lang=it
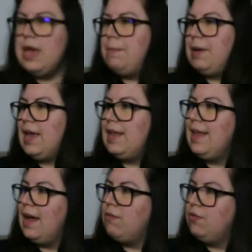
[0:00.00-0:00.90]
Perché
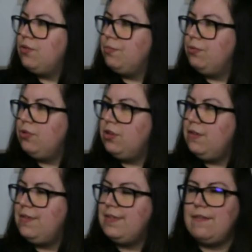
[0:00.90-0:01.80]
da questo punto di
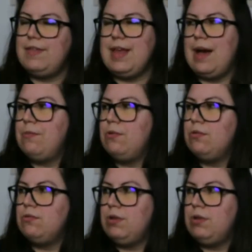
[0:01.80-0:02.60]
vista vediamo